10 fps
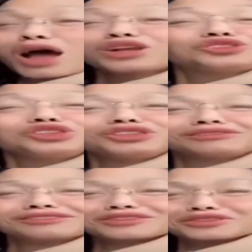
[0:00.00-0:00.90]

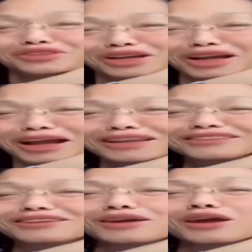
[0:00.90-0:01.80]
rajin, ya kan?
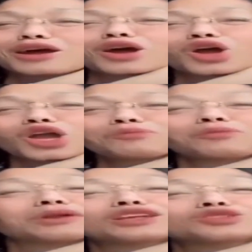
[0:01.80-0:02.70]
Kayak mau
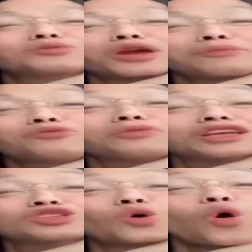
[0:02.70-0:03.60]
pergi, kayak mau
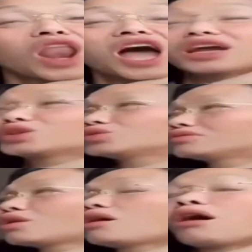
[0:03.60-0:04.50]
pergi sekolah gitu.